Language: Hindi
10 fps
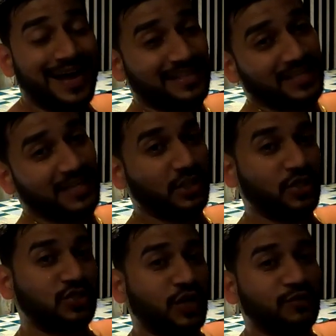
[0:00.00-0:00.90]
आज का
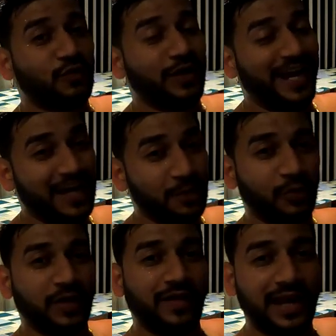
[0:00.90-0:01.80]
दिन जो है वो एंड
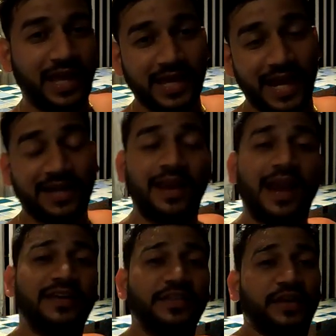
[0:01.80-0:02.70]
होने वाला है कैंडल
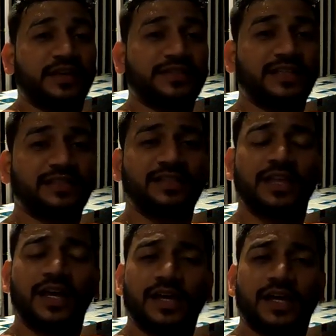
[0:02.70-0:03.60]
लाइट डिनर के साथ
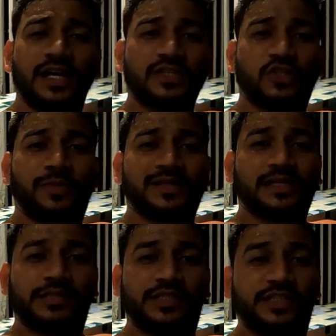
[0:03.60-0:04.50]
तो
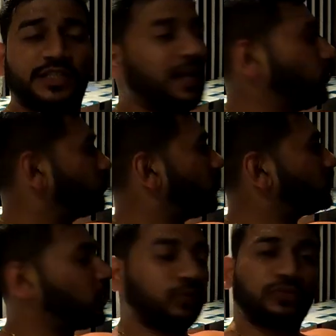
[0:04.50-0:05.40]
बस अभी चिल आउट
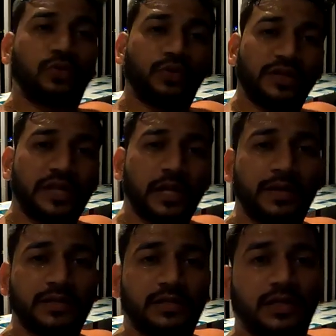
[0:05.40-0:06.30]
करता हूँ थोड़ी देर
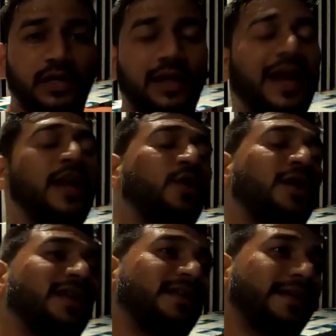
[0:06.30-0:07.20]
बाद रेडी
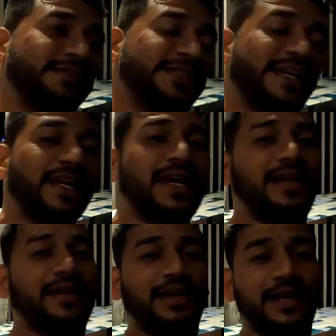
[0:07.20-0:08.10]
की निकल जाएगी
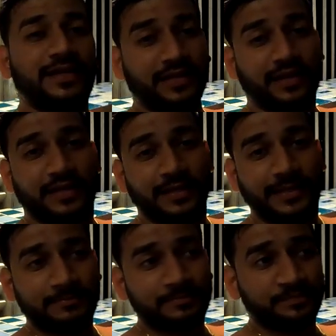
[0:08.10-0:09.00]
कैंडल लाइट डिनर के
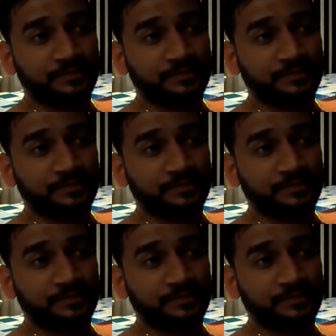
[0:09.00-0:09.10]
लिए